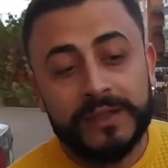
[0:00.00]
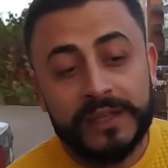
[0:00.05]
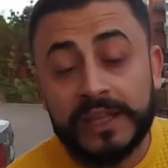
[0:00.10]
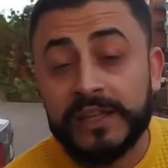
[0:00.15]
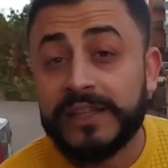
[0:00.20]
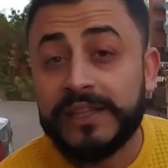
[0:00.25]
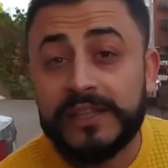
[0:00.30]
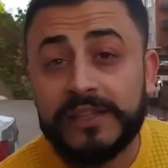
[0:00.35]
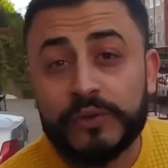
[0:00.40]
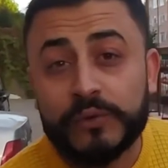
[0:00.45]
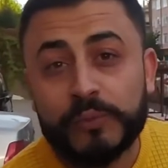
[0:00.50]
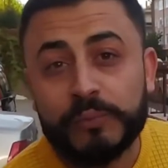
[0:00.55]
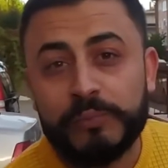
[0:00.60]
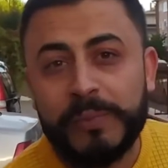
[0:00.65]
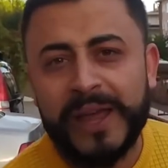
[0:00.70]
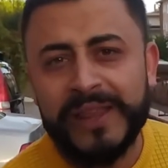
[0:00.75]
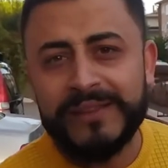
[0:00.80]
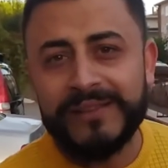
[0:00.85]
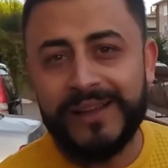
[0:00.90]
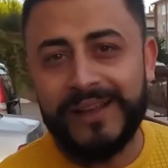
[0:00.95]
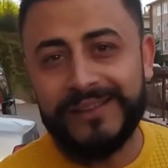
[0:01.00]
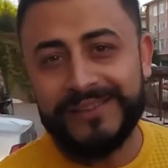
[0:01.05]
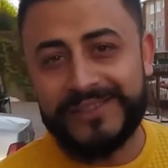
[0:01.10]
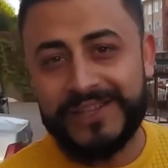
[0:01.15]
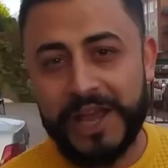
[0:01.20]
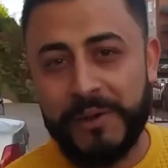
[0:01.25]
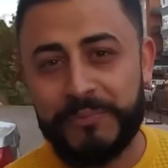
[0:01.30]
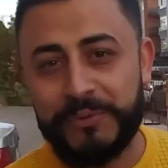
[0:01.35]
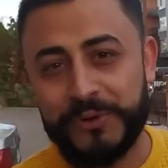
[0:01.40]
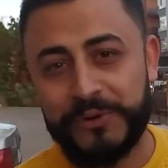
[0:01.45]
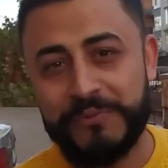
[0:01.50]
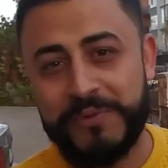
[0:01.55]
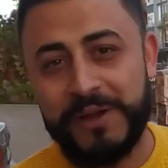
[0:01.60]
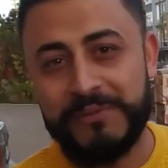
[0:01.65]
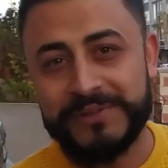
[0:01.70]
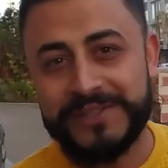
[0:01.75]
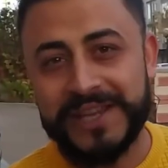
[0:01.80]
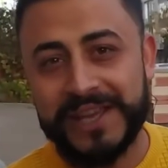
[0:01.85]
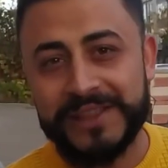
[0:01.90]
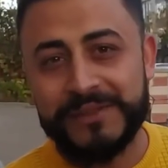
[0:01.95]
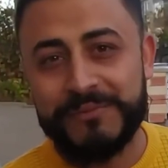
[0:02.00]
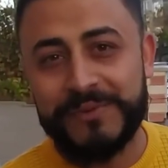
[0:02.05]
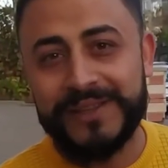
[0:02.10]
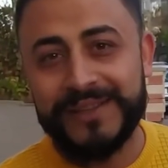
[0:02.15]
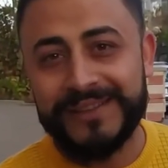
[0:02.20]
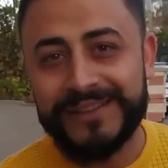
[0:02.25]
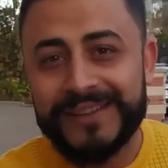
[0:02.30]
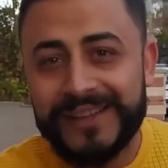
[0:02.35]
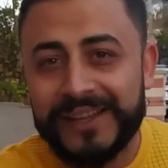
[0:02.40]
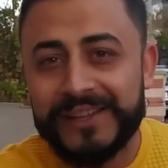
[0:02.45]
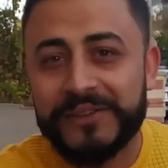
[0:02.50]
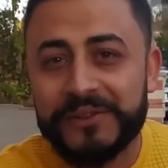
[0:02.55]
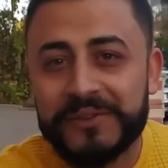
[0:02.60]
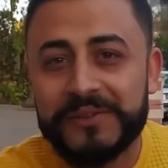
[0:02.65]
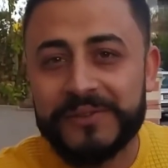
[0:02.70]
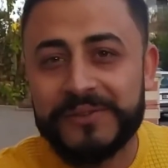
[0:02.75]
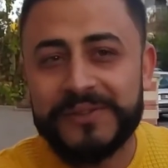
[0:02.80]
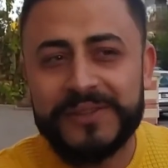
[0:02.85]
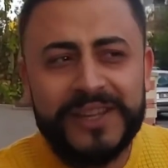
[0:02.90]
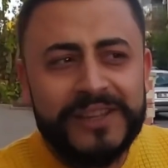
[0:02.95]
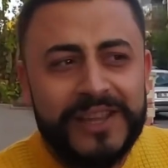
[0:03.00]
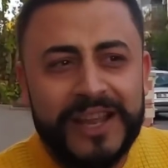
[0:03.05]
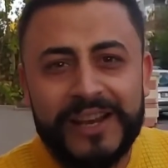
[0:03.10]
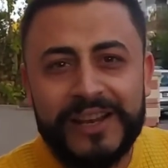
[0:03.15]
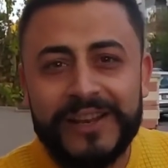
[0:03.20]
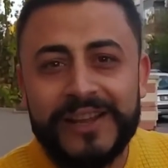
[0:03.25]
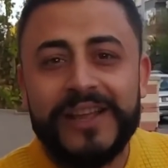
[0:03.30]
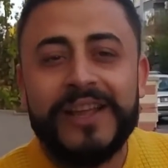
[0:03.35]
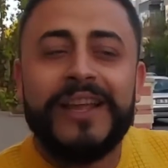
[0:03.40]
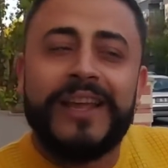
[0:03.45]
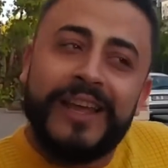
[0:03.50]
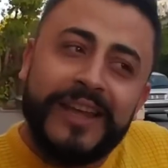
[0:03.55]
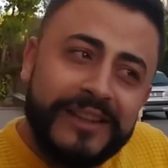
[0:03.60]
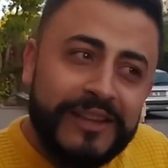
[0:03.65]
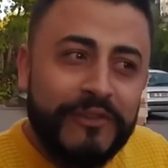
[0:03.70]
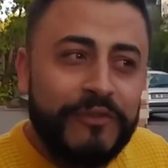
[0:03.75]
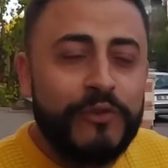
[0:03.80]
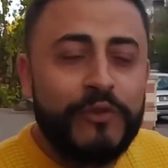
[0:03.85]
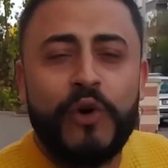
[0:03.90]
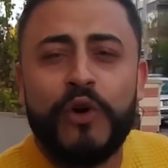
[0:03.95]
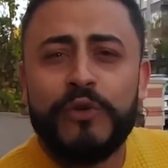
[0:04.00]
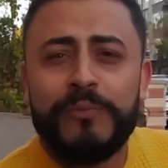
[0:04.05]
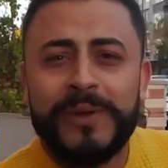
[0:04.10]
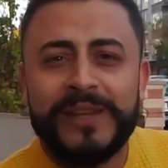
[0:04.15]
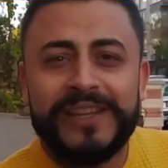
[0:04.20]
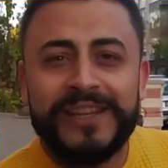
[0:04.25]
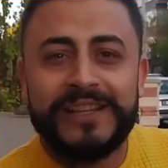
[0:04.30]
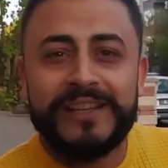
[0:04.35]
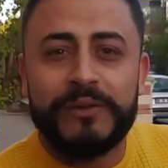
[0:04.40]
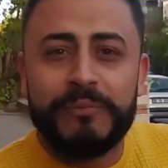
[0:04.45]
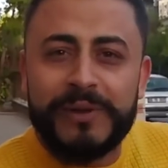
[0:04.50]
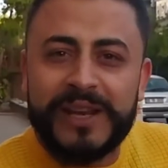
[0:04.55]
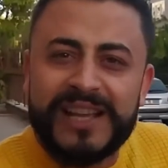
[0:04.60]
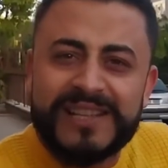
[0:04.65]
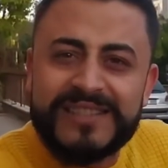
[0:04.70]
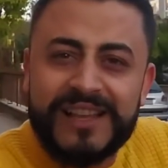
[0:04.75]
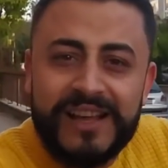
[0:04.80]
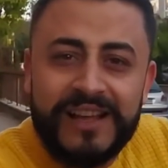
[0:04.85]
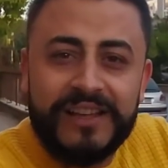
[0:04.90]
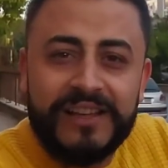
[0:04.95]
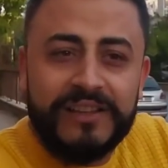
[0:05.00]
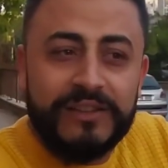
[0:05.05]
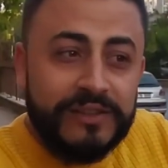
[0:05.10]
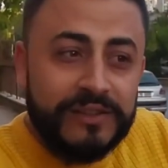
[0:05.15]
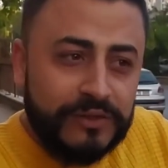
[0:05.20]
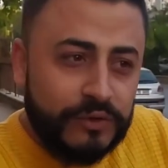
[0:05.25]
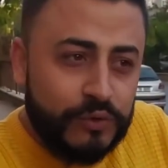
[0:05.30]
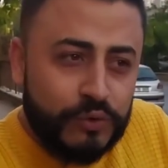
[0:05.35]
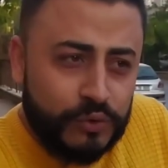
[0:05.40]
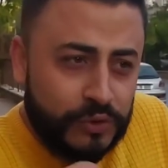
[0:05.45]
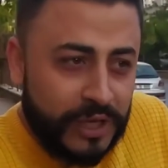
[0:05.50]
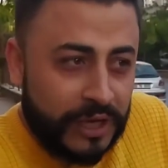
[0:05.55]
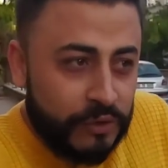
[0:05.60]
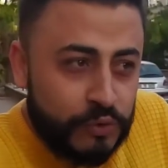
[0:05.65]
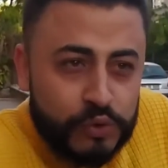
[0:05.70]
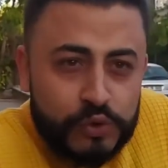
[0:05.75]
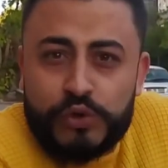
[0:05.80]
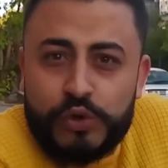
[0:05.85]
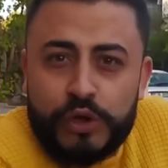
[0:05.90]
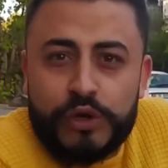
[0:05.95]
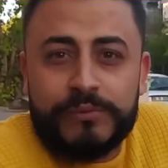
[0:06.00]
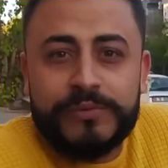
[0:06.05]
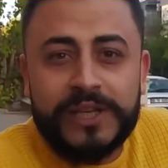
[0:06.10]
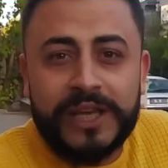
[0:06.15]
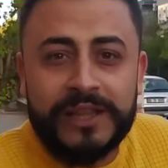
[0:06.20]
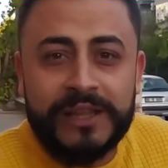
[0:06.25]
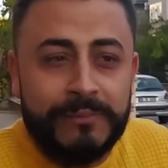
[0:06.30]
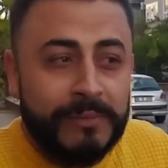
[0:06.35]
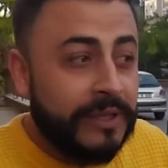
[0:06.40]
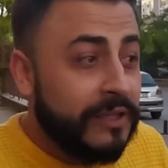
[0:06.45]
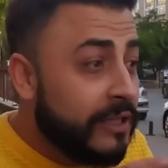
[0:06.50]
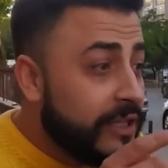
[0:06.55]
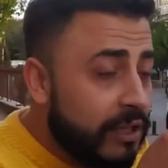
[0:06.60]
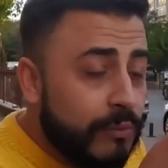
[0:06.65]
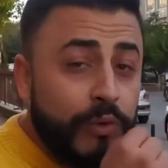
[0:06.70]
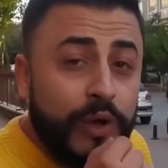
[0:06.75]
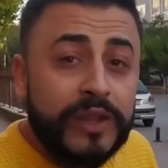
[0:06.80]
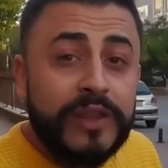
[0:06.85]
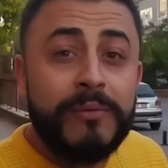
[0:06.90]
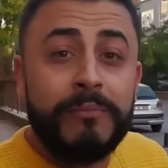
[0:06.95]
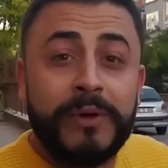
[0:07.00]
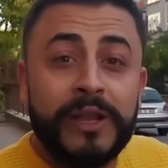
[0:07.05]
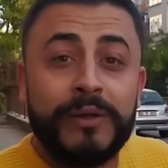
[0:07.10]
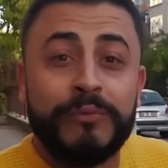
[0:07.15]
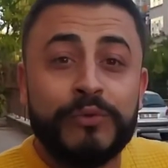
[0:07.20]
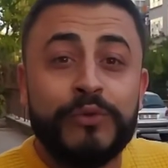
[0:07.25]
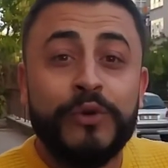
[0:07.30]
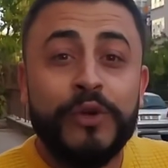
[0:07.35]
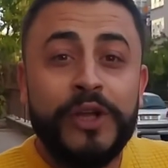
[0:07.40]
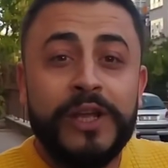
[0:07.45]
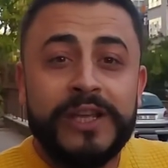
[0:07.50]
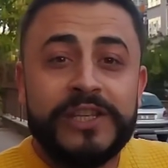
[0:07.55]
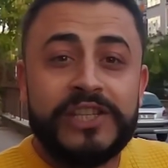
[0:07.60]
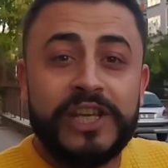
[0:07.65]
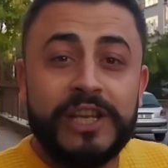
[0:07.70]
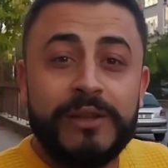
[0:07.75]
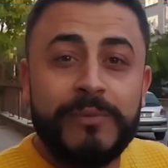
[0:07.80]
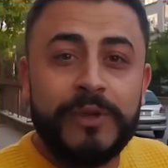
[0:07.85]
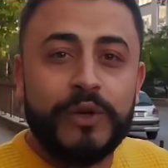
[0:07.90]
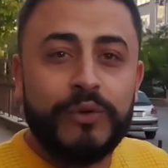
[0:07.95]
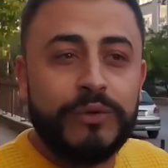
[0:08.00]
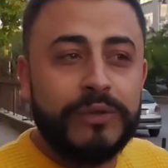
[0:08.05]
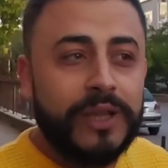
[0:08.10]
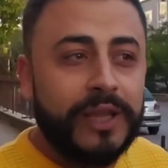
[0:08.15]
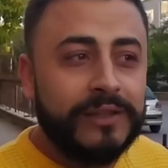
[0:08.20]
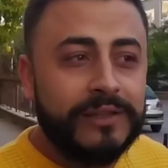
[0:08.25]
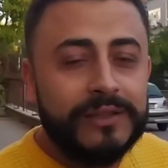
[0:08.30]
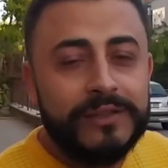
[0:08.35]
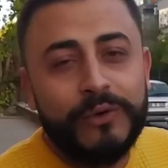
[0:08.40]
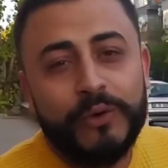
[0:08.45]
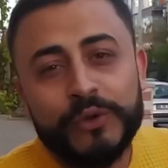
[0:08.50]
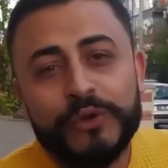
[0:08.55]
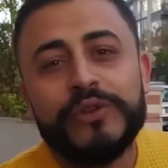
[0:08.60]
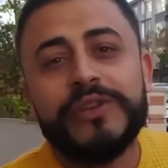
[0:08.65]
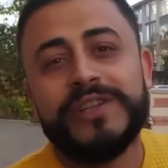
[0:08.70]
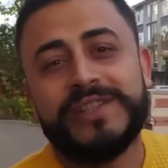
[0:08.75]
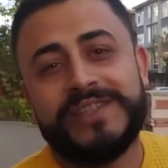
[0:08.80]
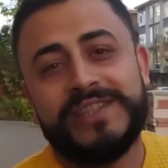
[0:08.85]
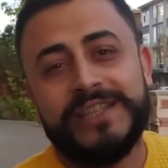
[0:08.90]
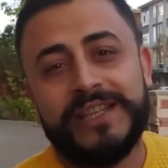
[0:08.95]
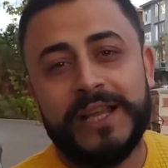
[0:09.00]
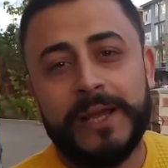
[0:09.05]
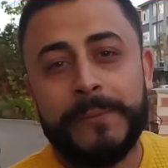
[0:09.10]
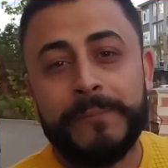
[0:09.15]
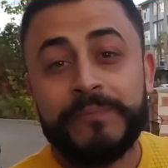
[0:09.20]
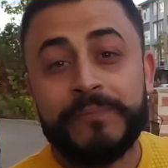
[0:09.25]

E, ben şey yapıyorum abi kendime hani hedef neden, koyuyorum. Hedef koyma değil de biraz daha yani küsüyorum kendime. Niye bu adam bana bu kelimeyi kullandı? Onun hırsıyla.